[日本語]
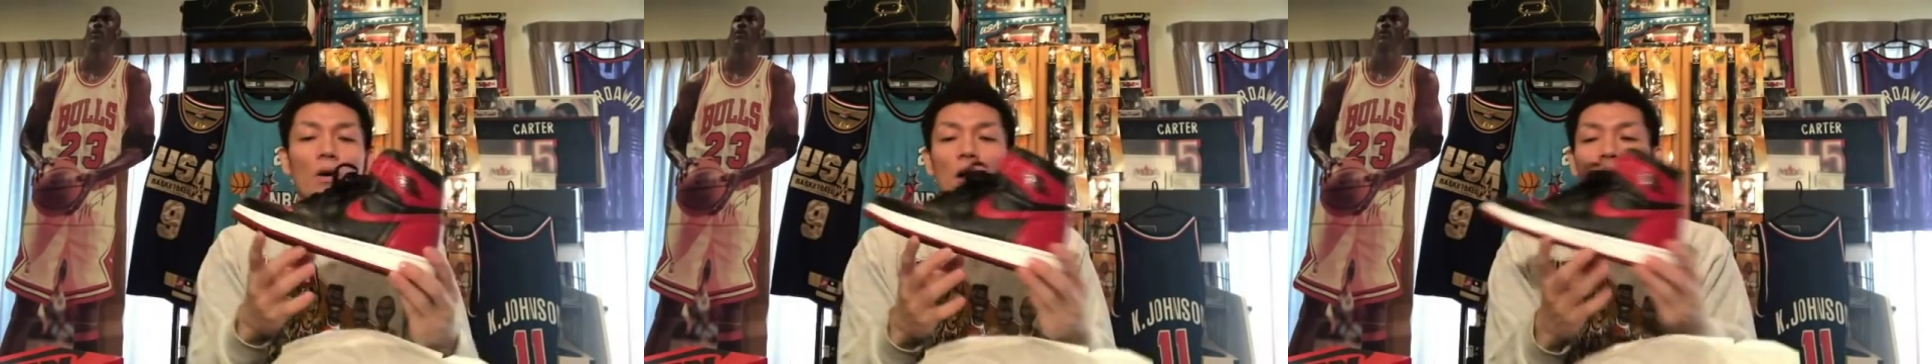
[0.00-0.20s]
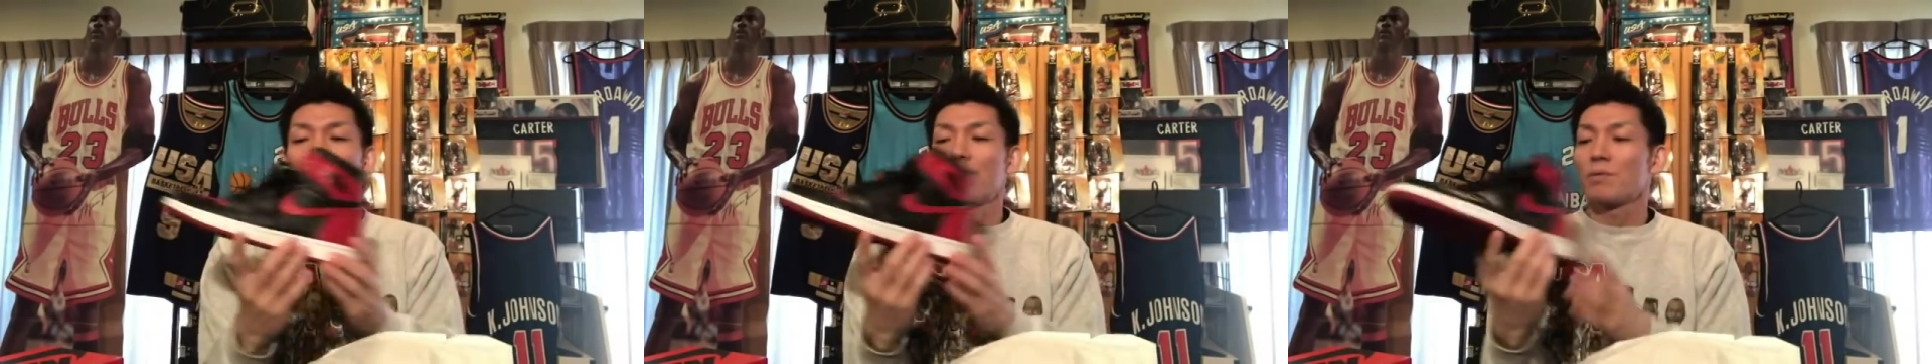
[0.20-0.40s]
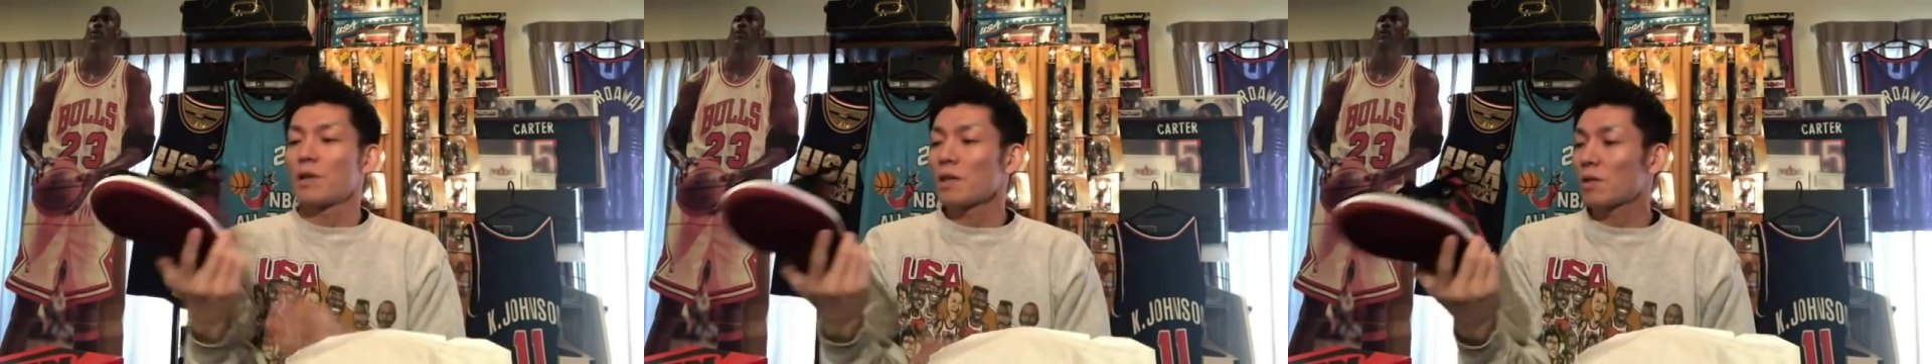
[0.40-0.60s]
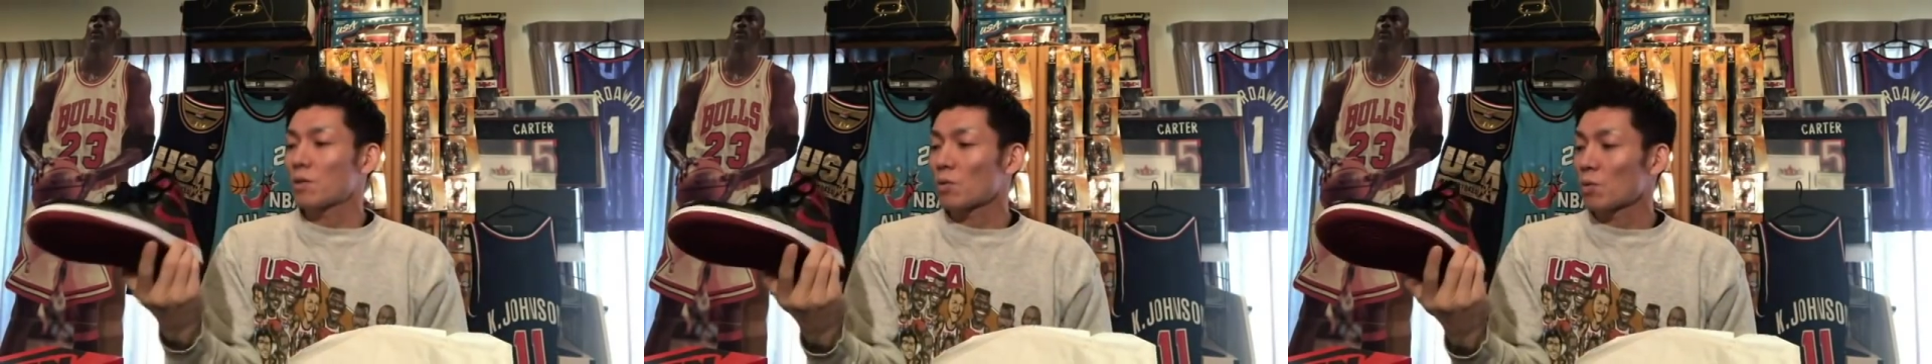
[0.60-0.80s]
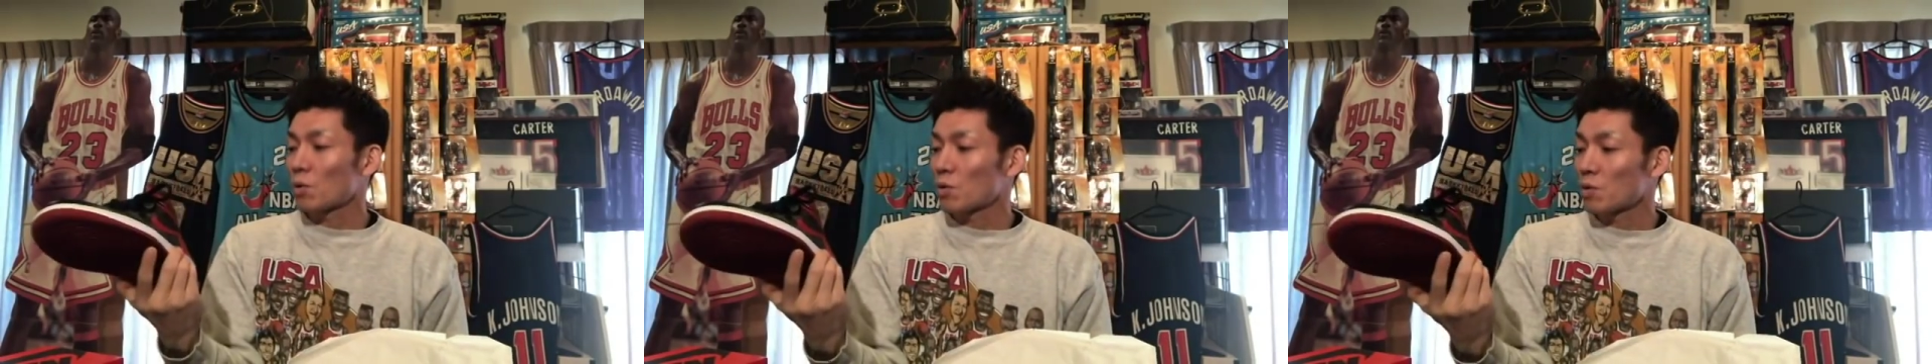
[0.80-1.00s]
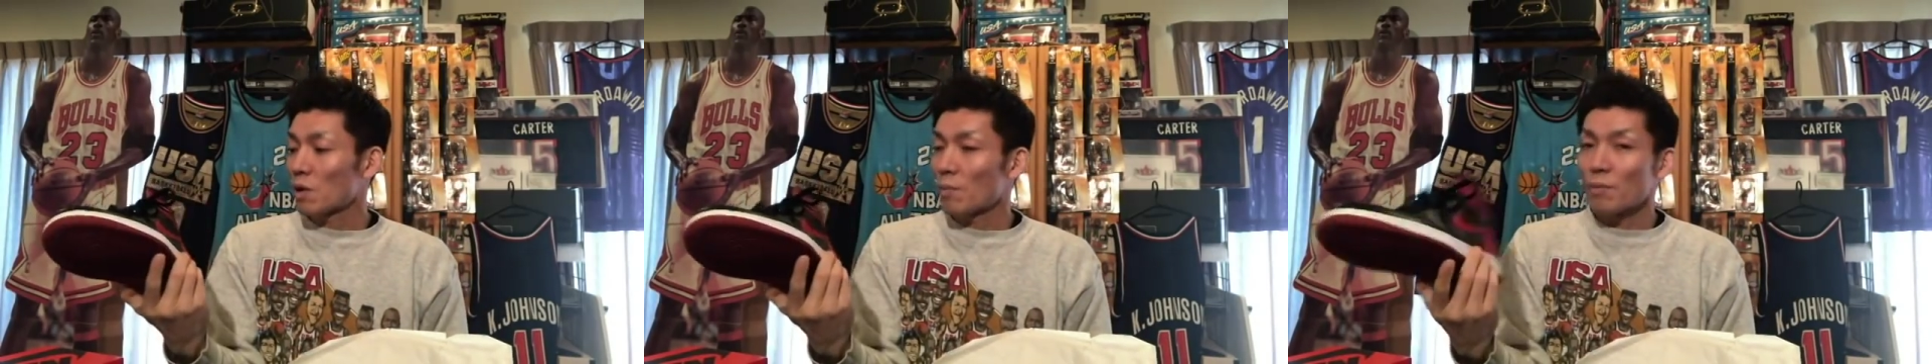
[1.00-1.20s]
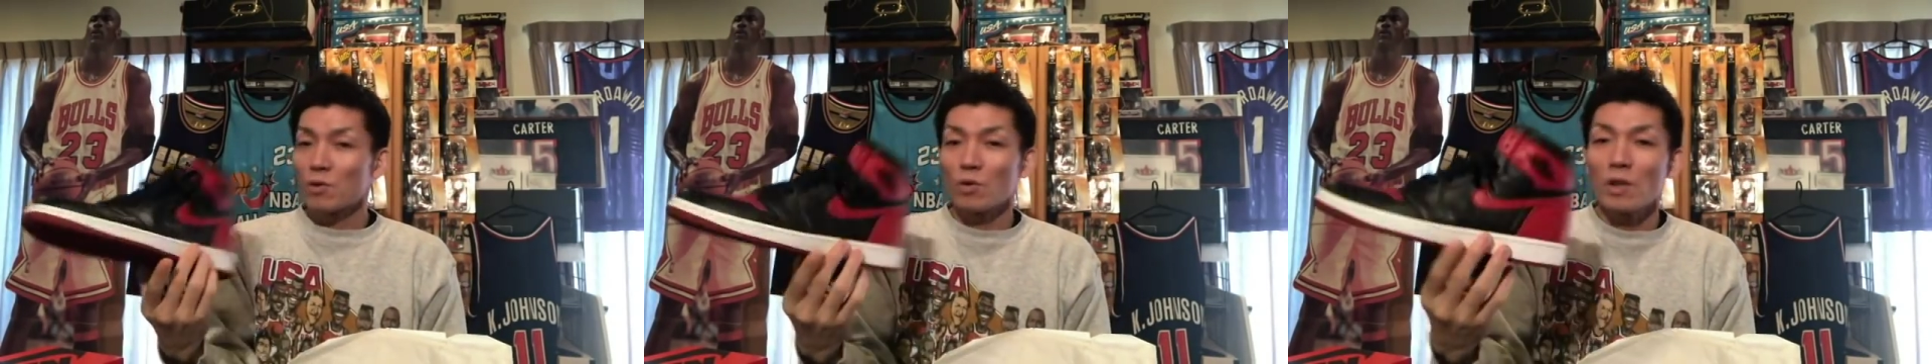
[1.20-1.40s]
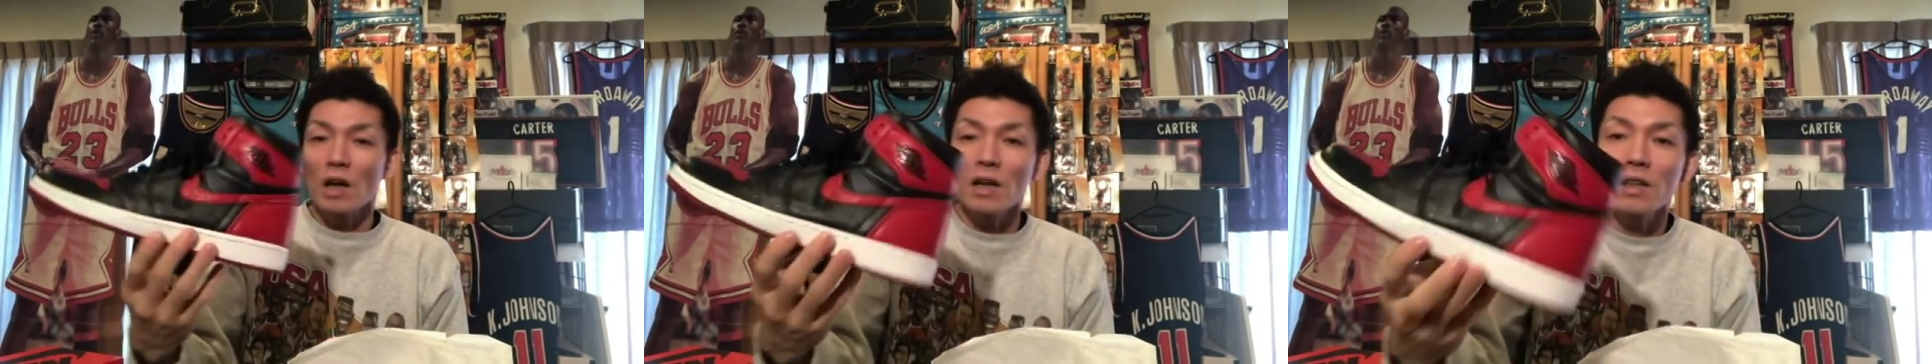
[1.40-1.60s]
はい。ブレッドという名の、
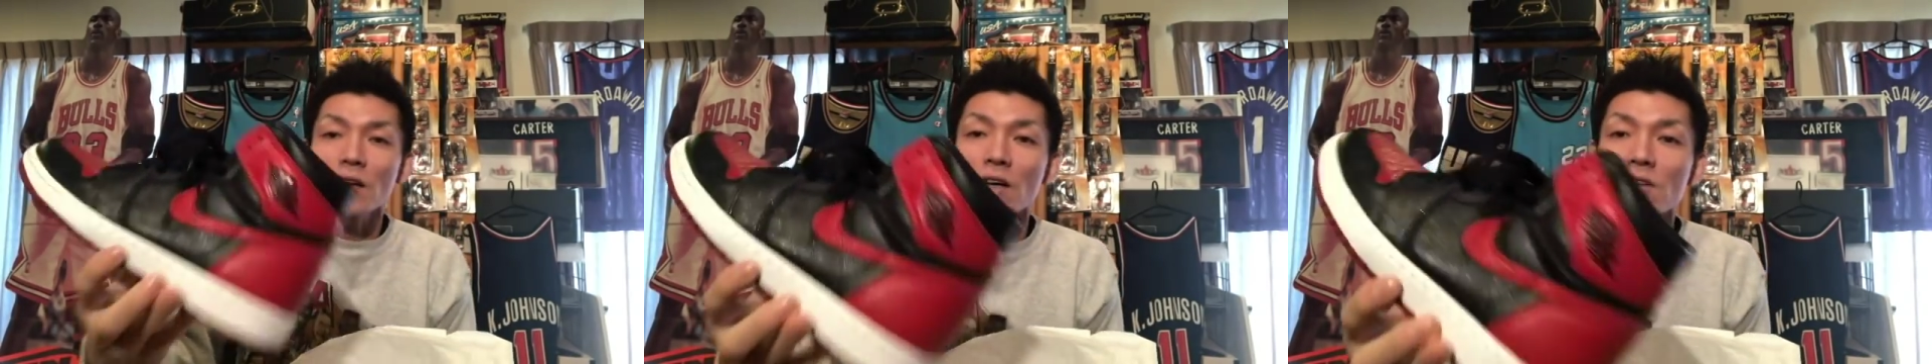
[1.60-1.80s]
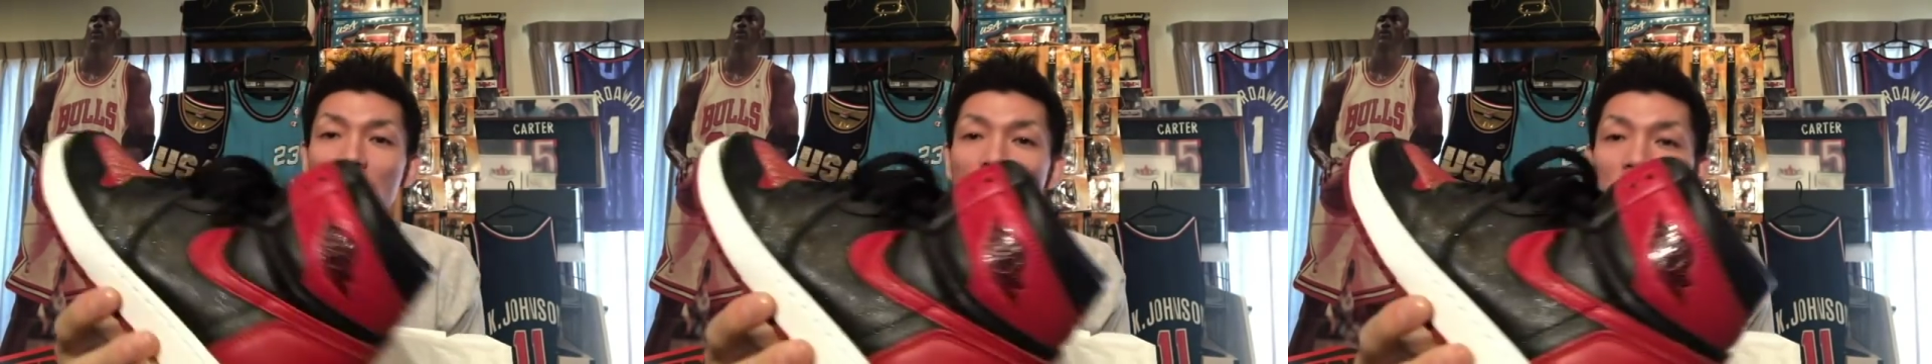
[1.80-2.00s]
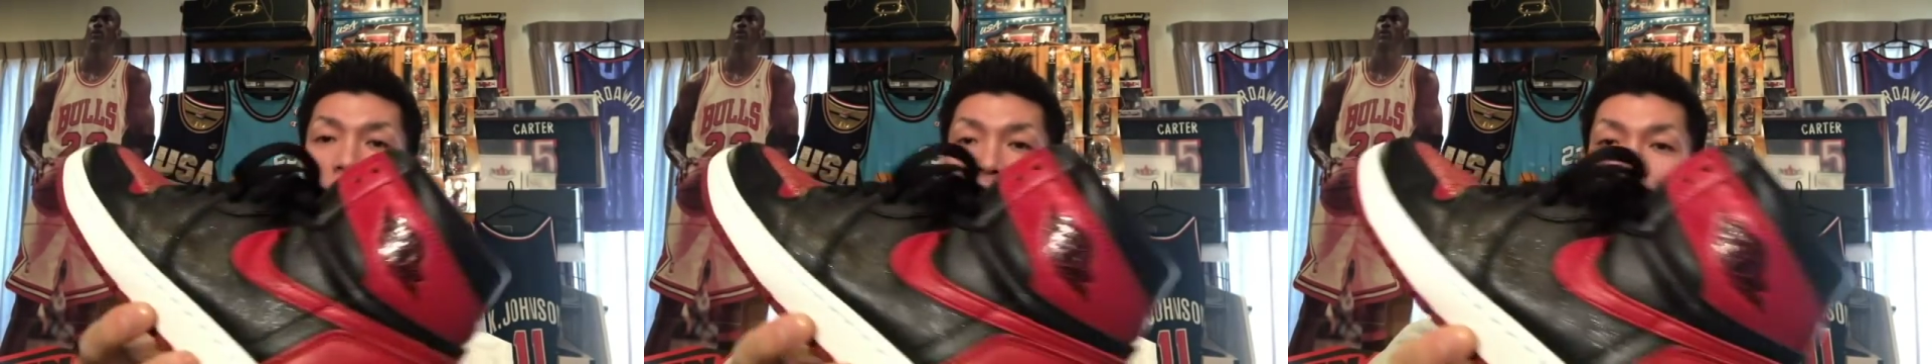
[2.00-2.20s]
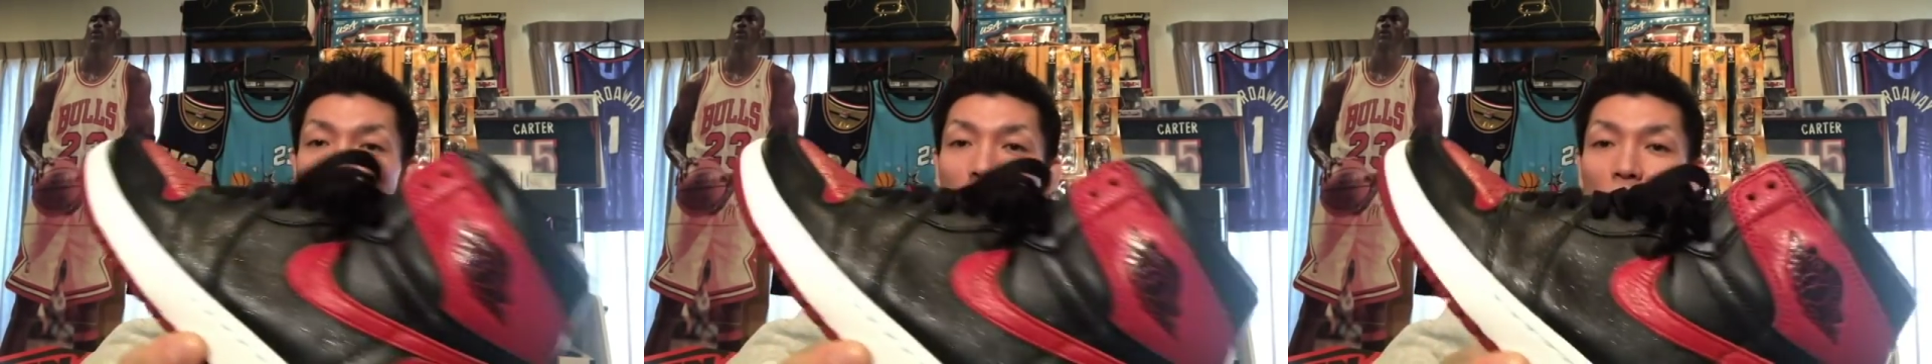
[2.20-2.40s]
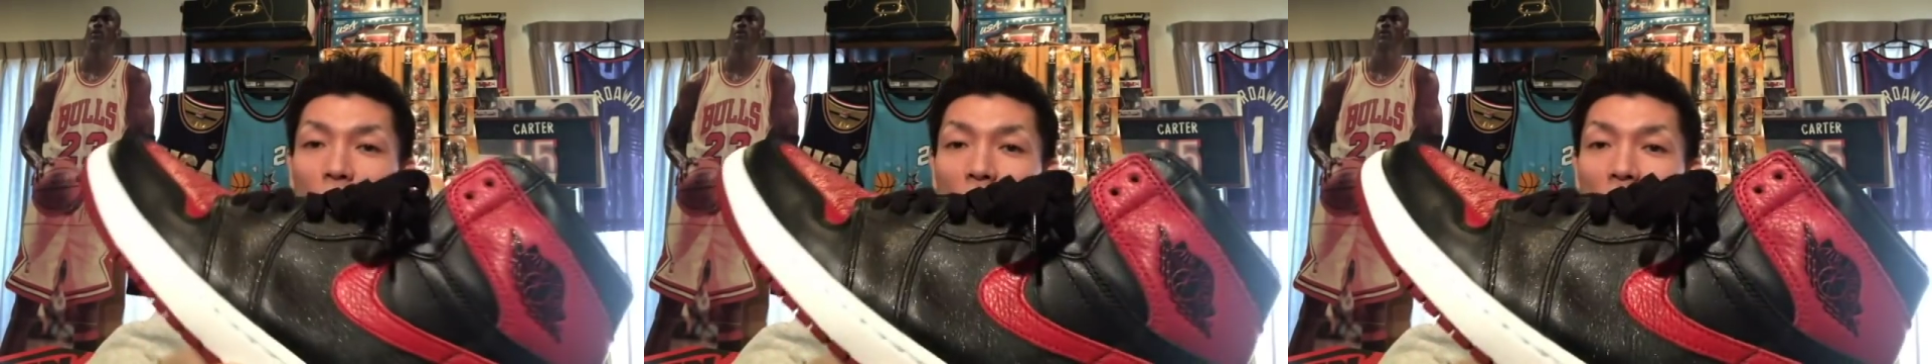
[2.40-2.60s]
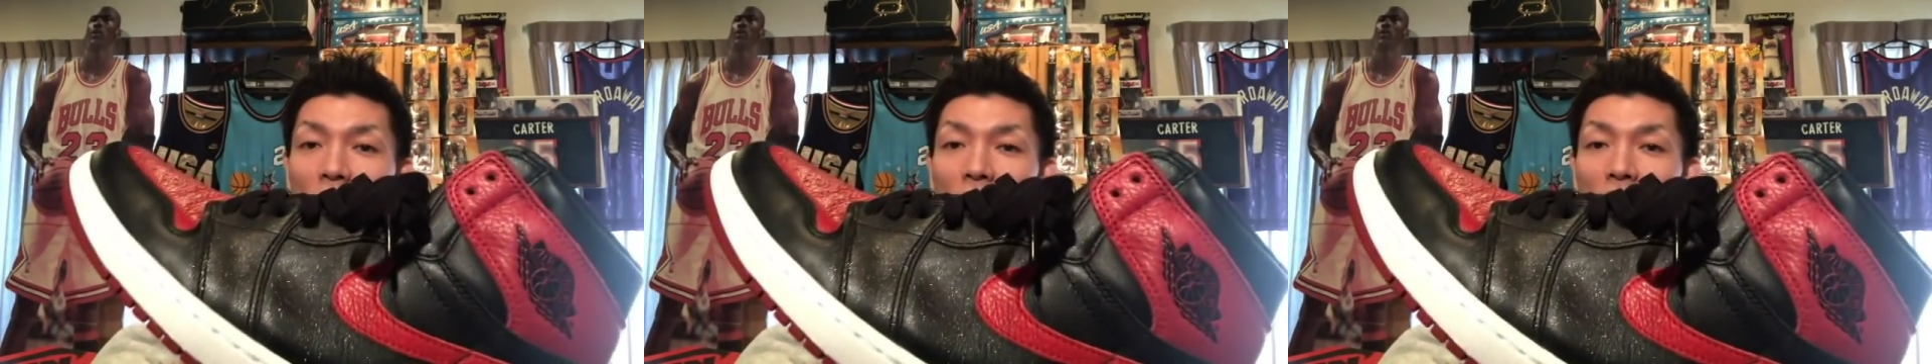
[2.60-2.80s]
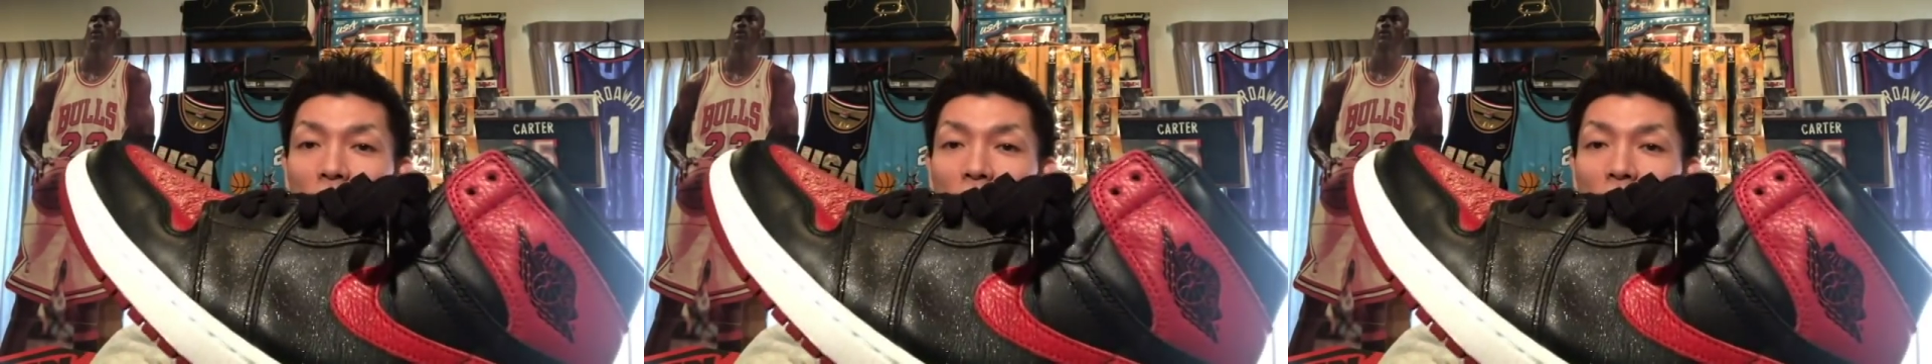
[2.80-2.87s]
ちょっとテカテカしてきてるな、本当に。